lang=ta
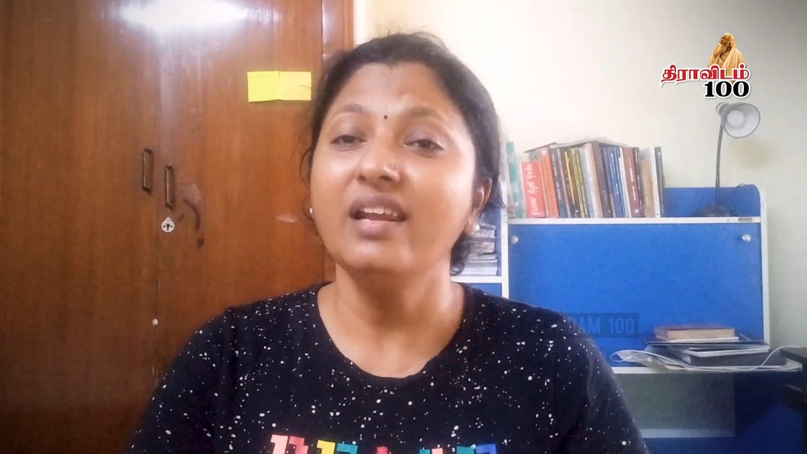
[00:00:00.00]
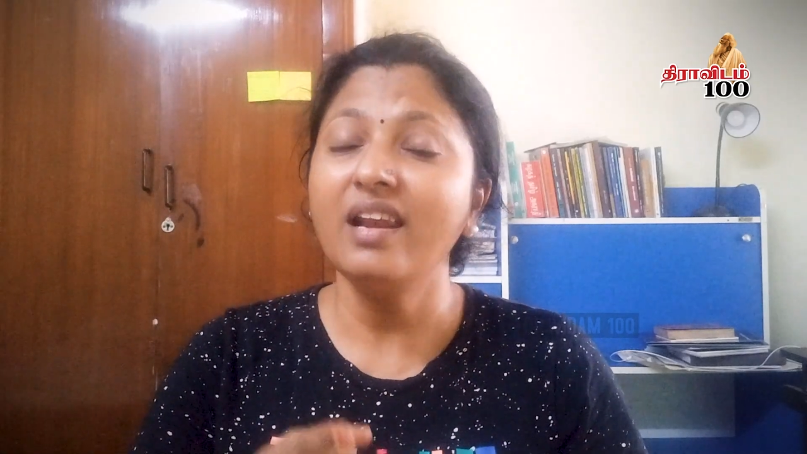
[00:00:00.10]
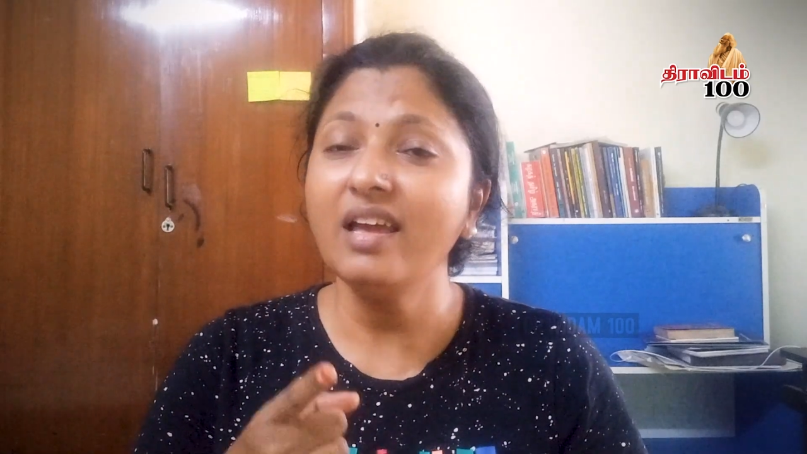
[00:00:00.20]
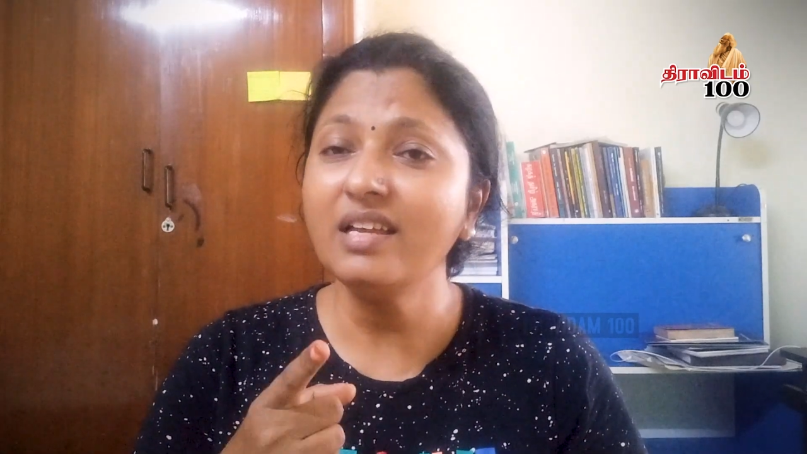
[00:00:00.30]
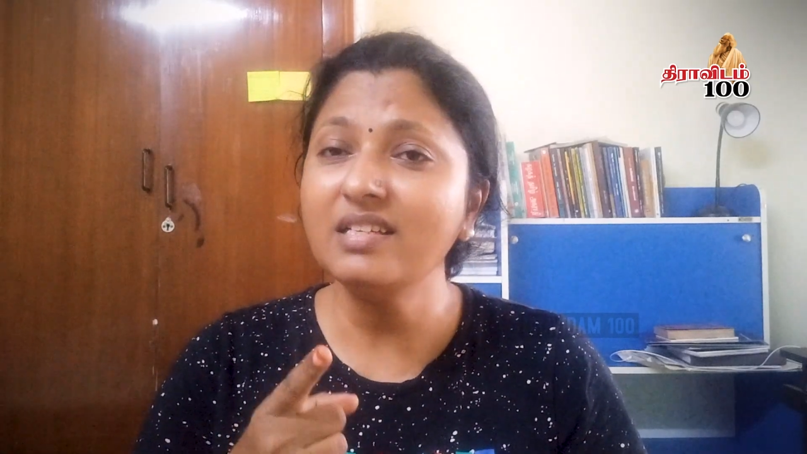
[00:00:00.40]

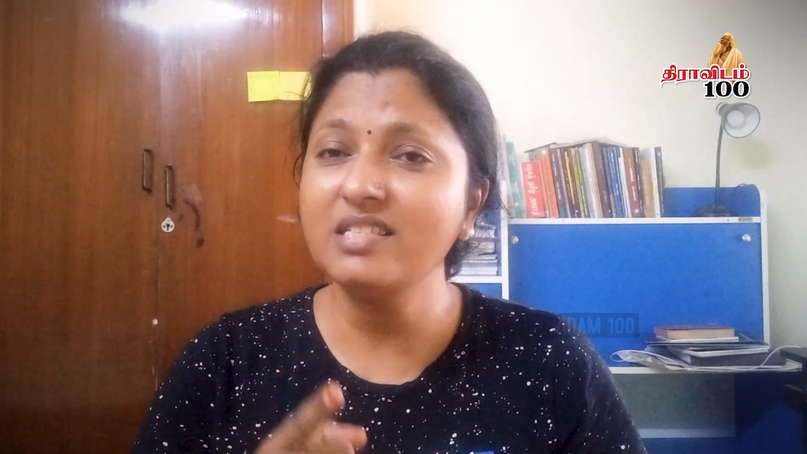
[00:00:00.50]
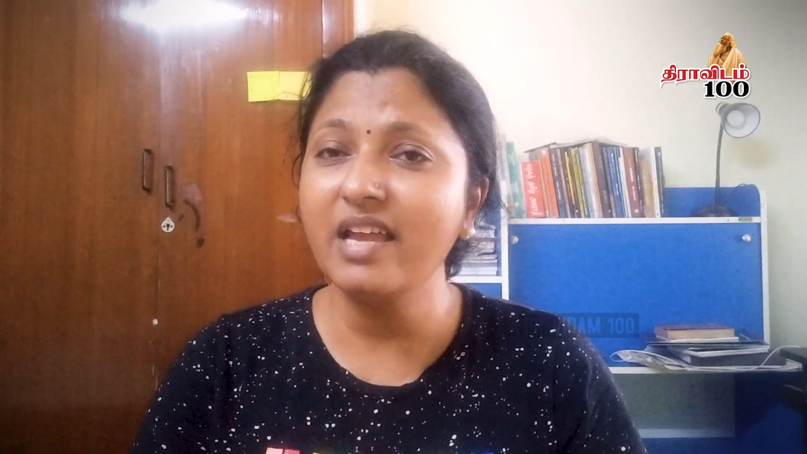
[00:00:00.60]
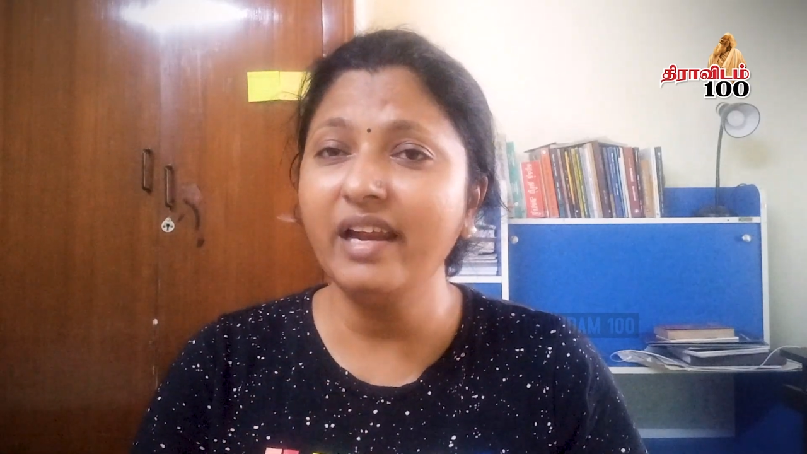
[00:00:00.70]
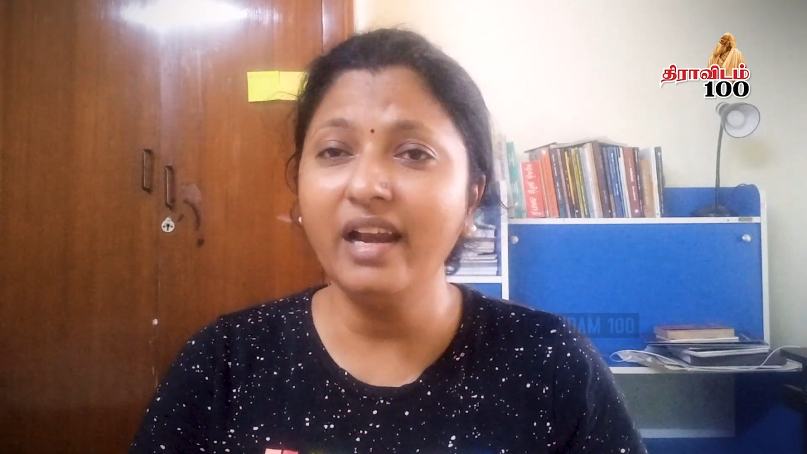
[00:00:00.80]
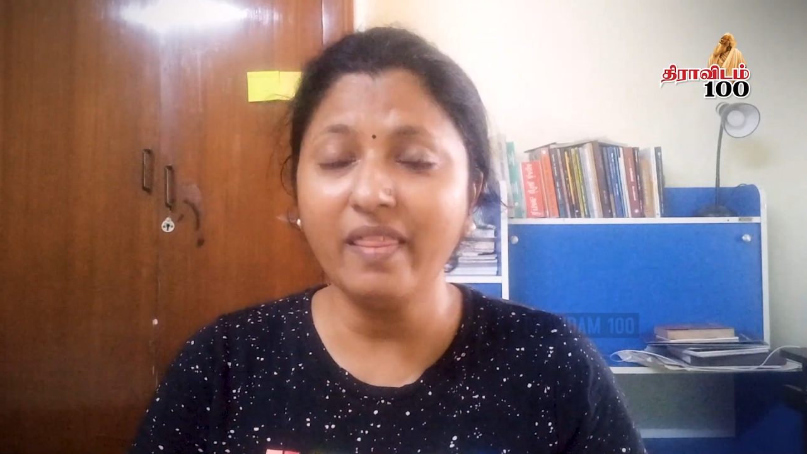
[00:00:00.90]
இல்ல
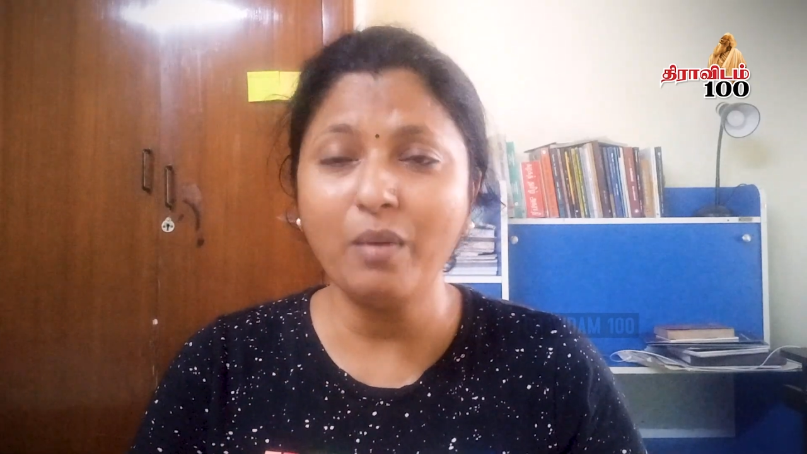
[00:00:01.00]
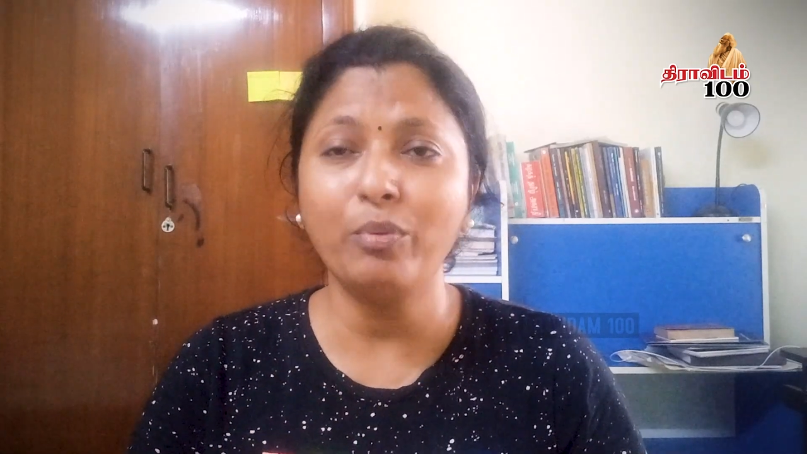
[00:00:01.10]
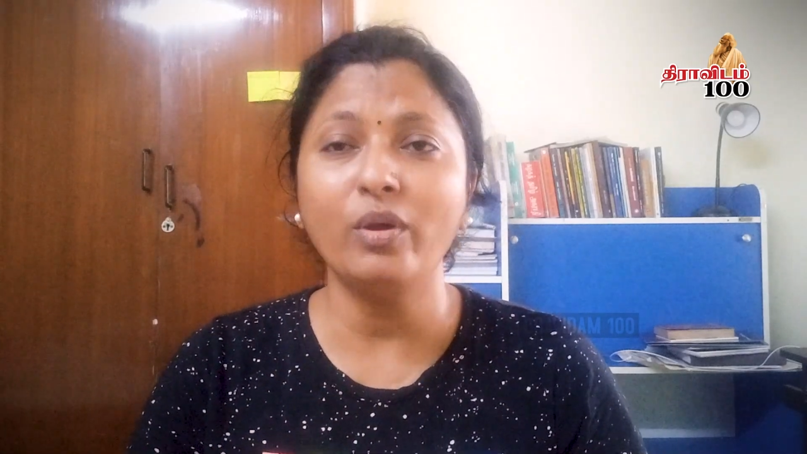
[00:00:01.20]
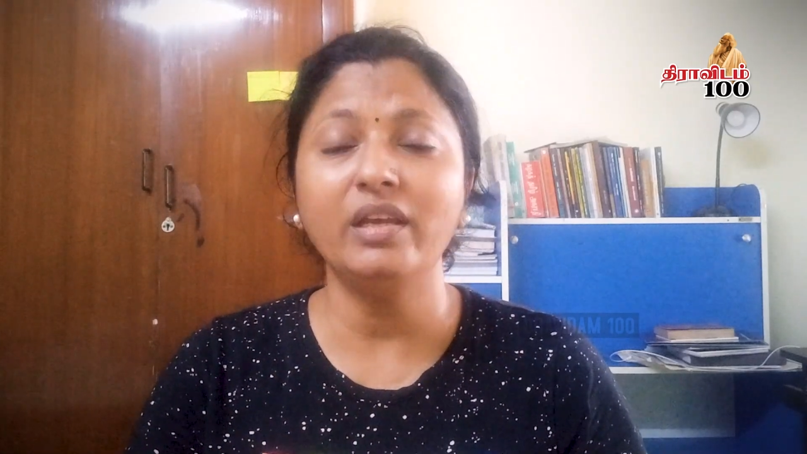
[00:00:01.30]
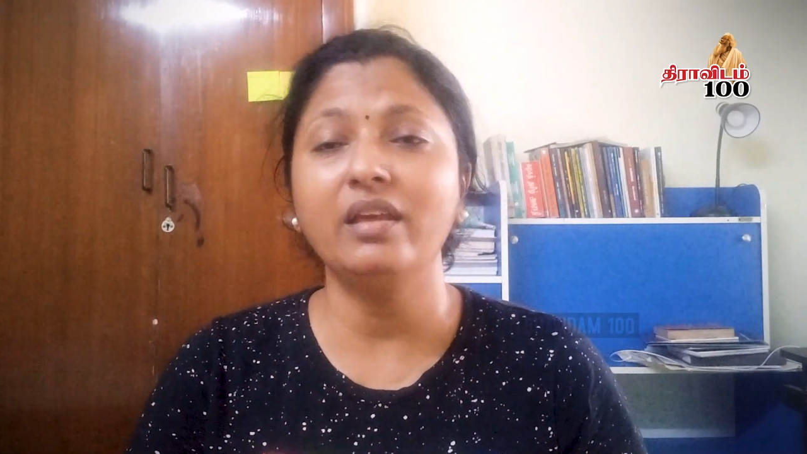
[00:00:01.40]
ஜெயில
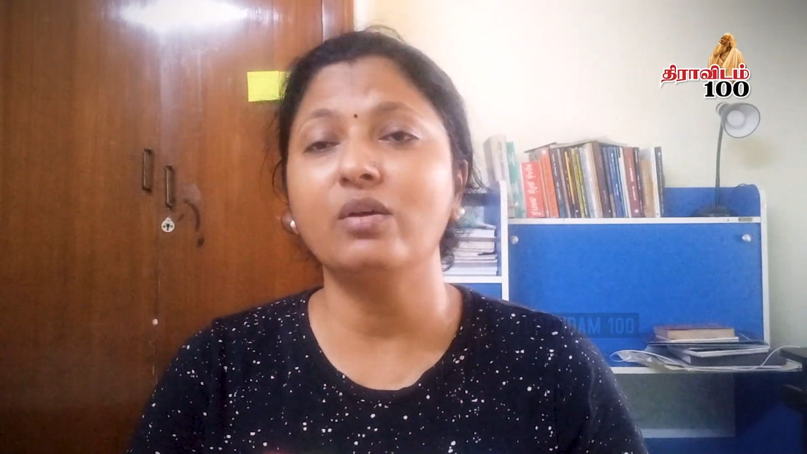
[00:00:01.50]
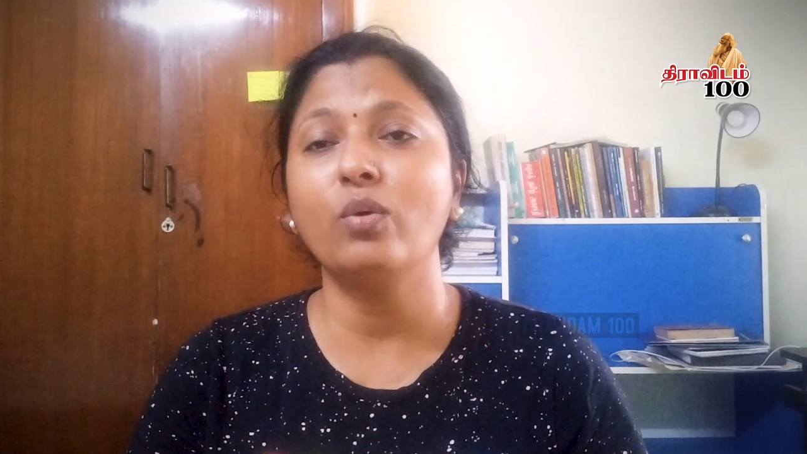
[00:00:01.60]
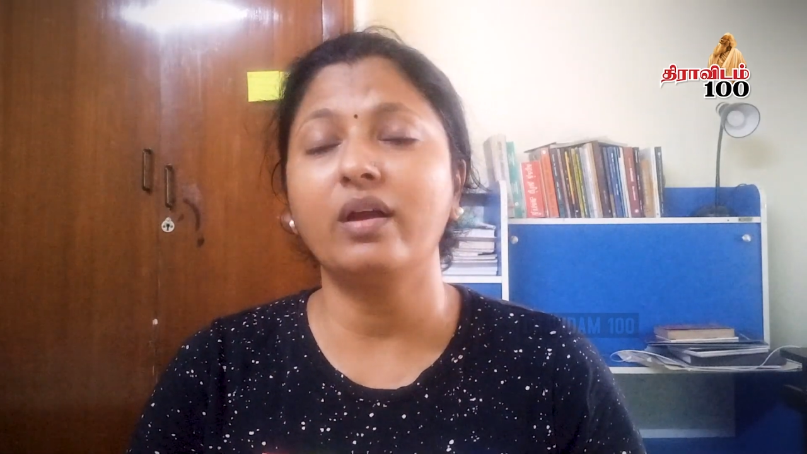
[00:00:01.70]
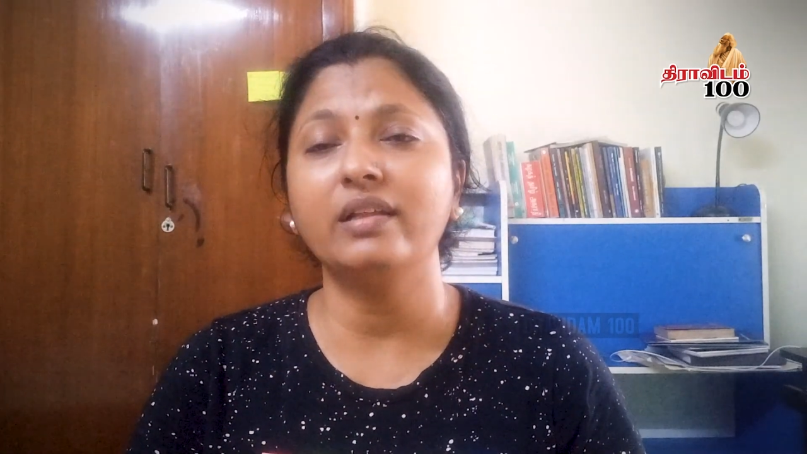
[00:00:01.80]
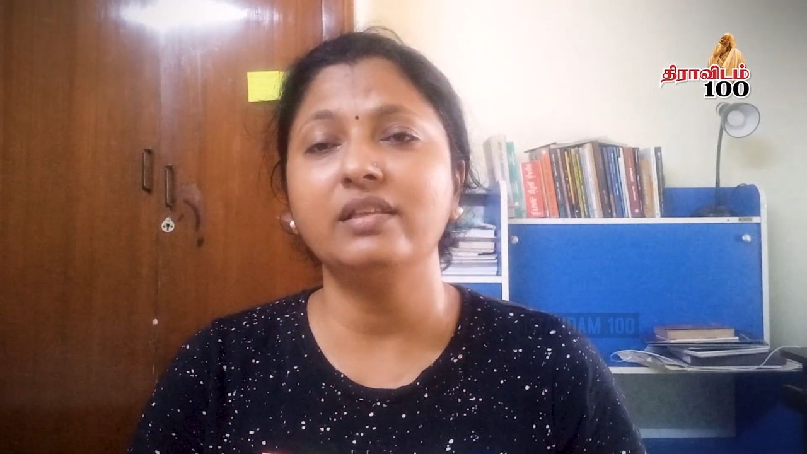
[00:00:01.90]
தான் போய் நீங்க
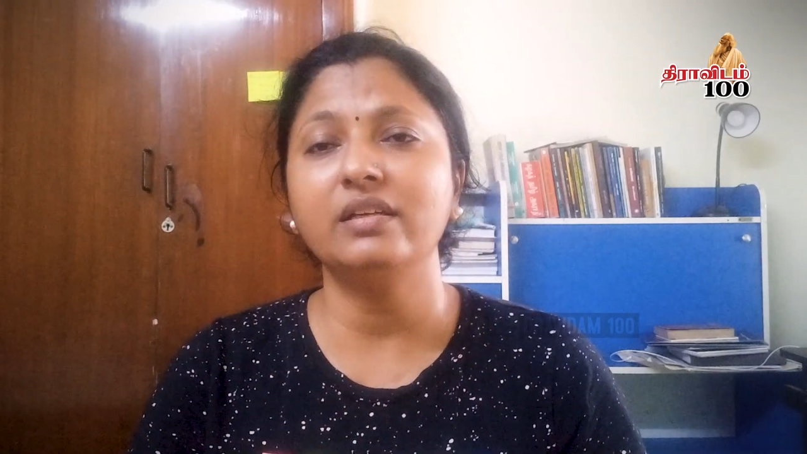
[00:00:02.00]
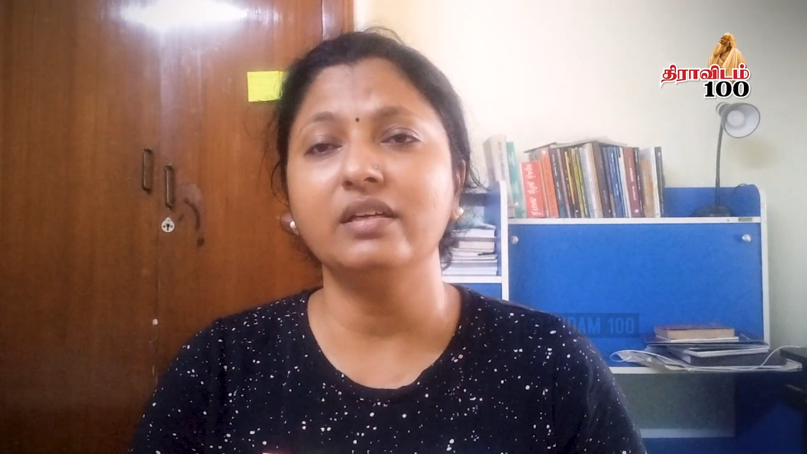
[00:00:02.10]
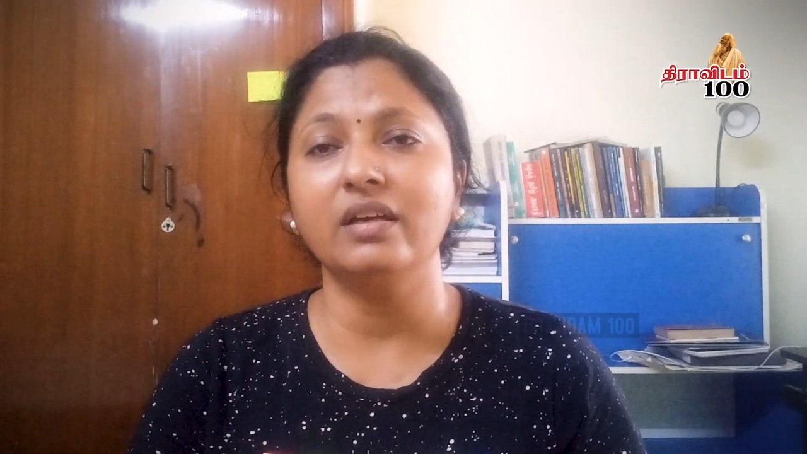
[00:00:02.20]
உட்கார்ந்து